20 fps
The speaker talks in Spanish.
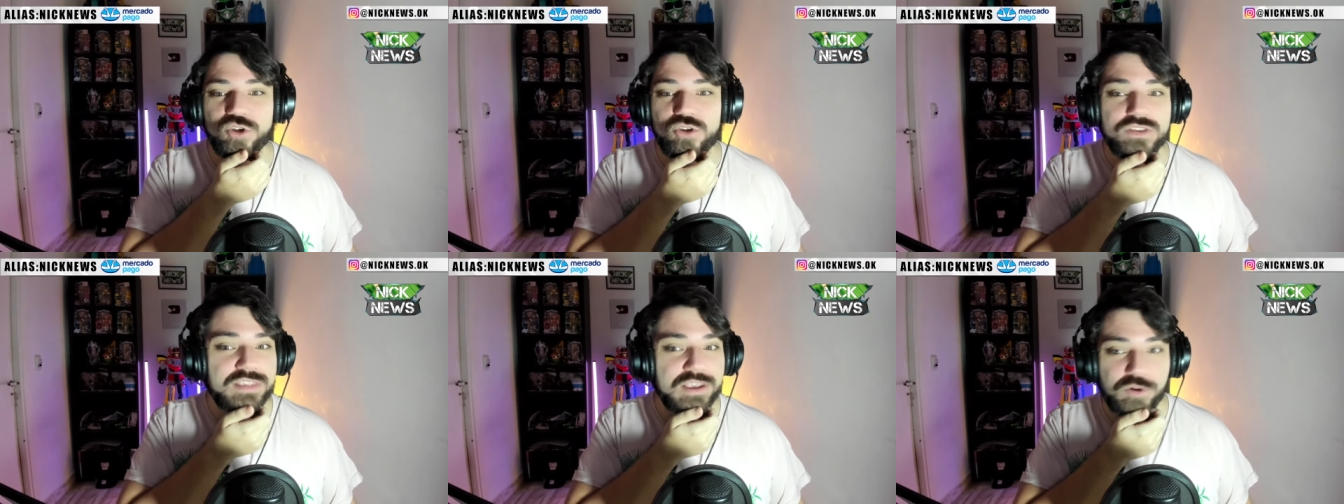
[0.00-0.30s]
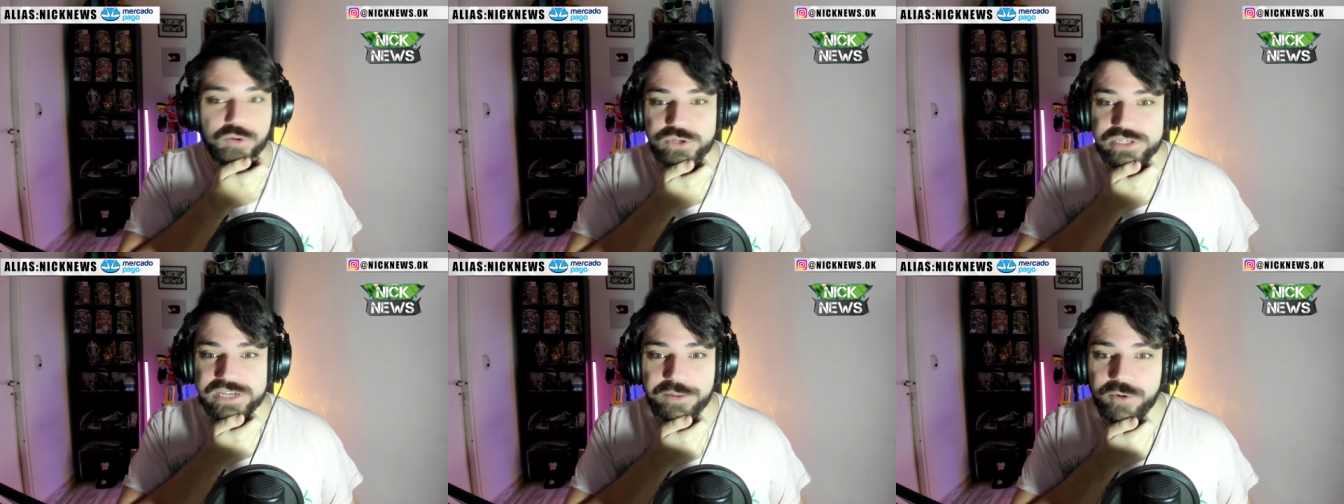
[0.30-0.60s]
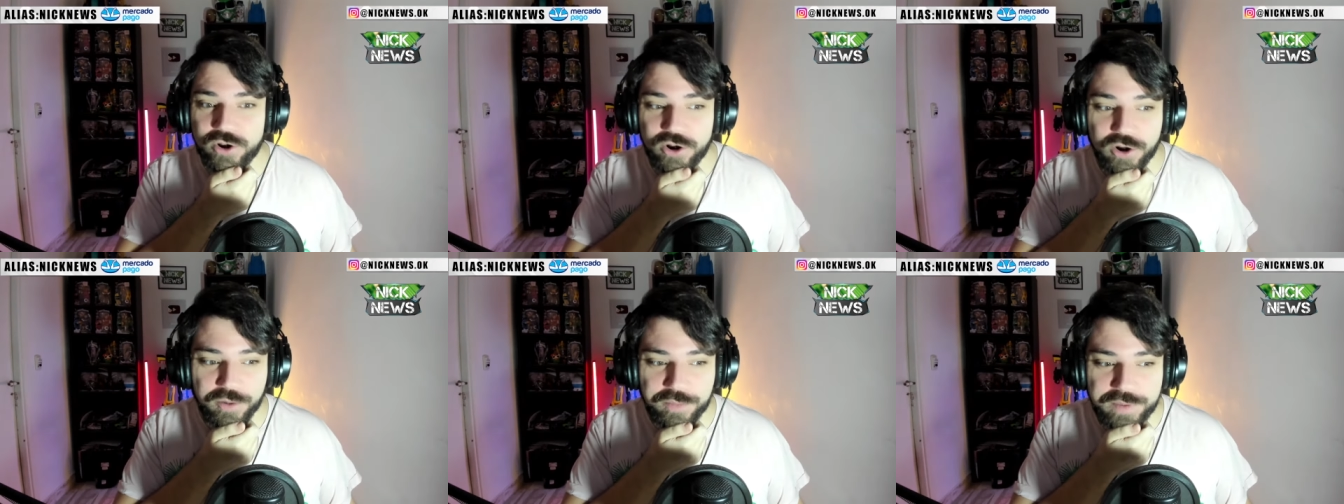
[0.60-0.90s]
¿Todos
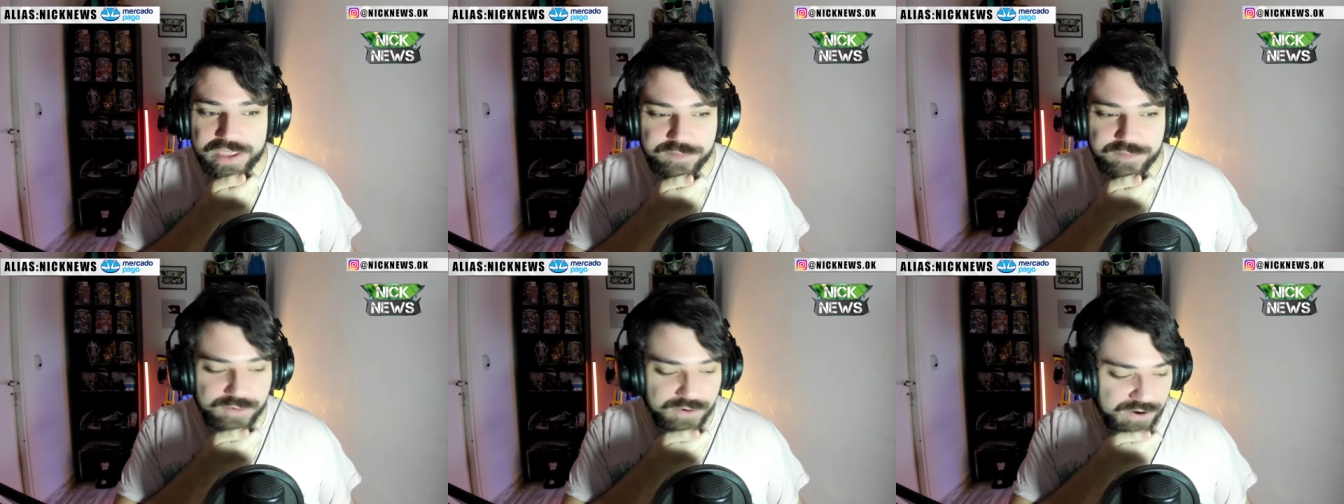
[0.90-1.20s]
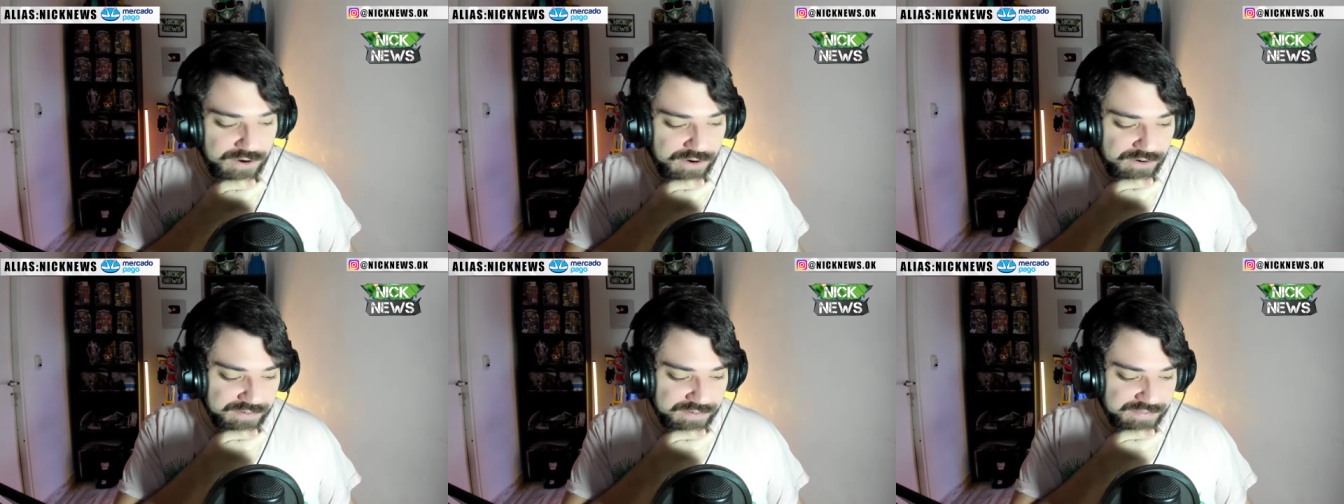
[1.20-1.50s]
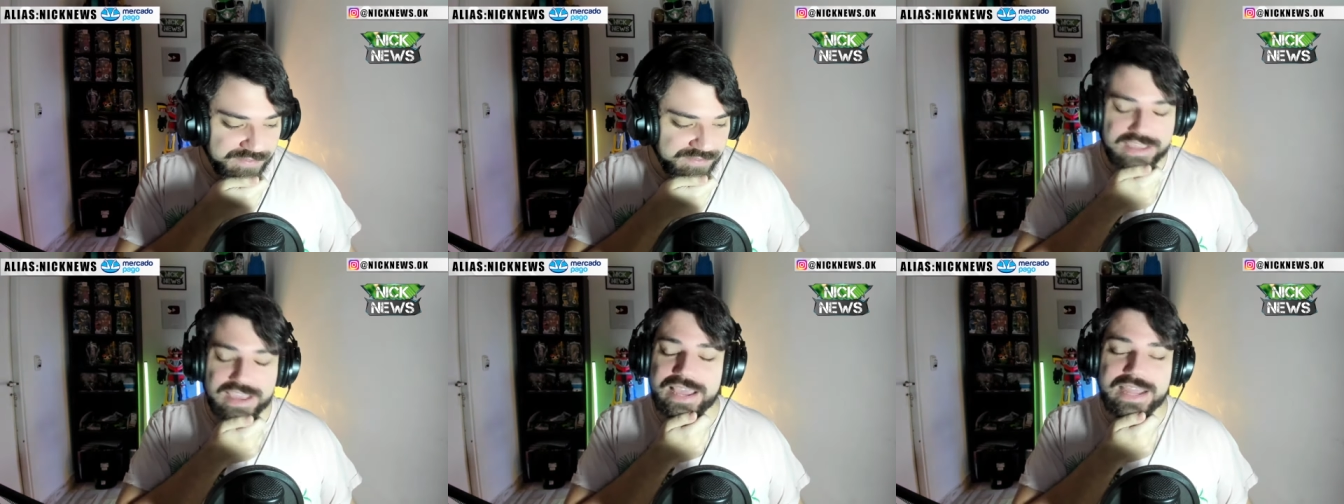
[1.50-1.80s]
escuchamos lo
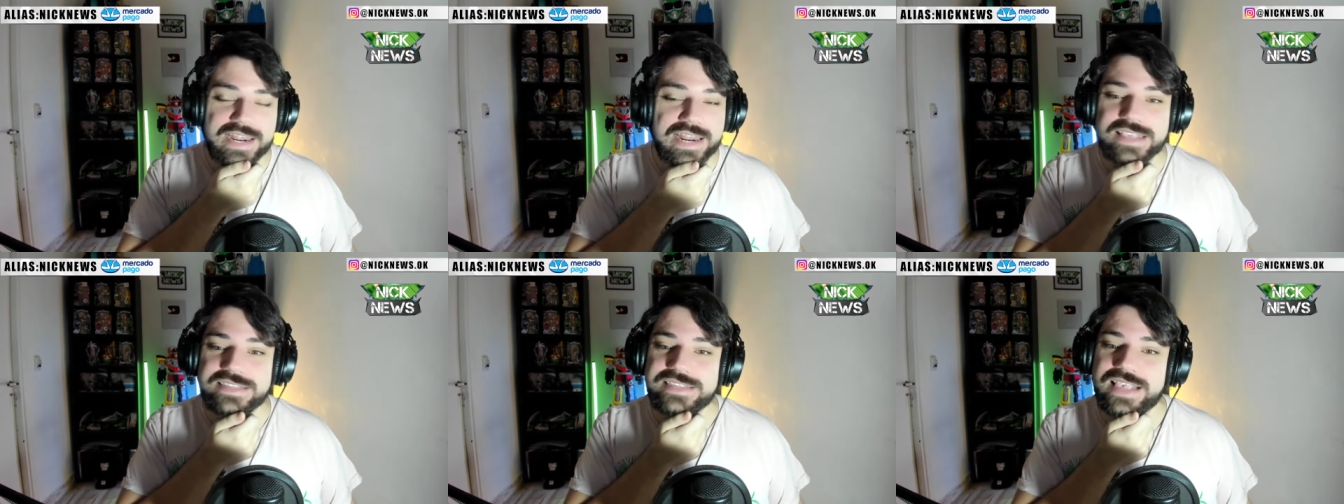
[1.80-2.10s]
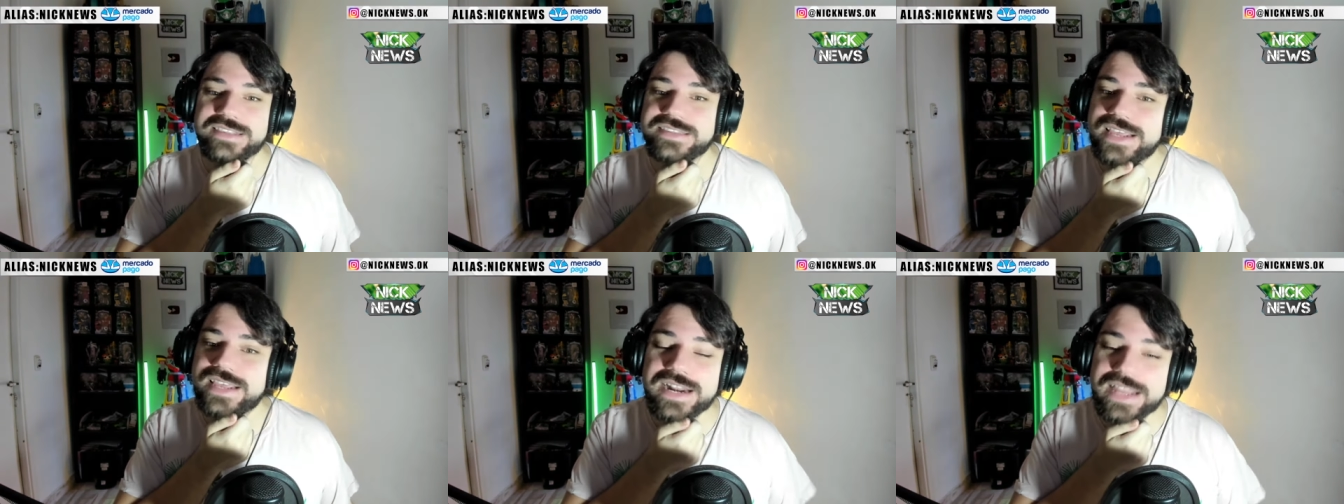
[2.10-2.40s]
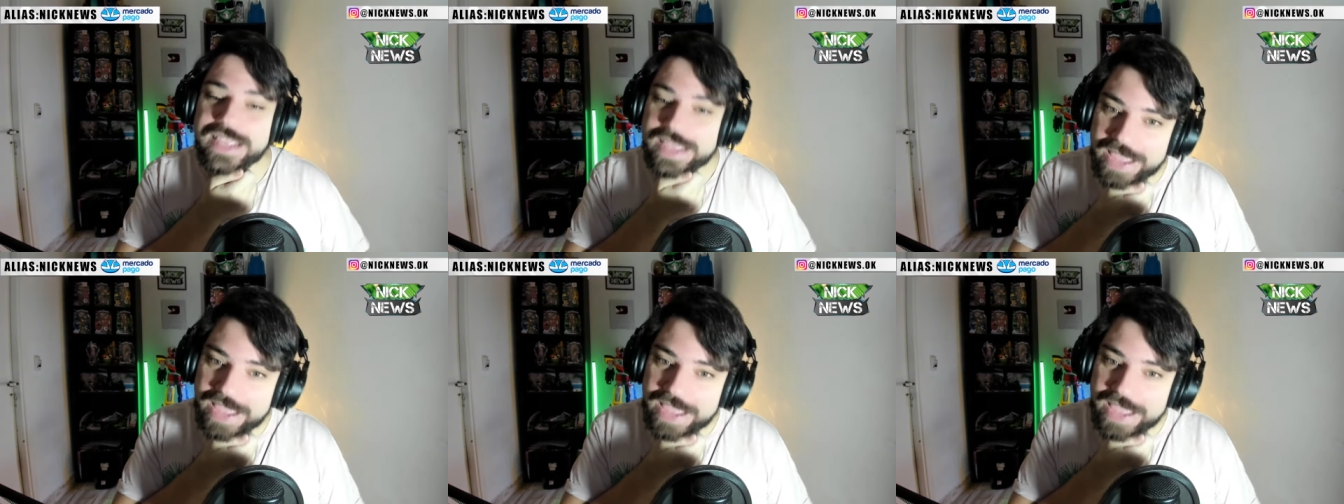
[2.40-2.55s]
mismo? ¿Que querías hacer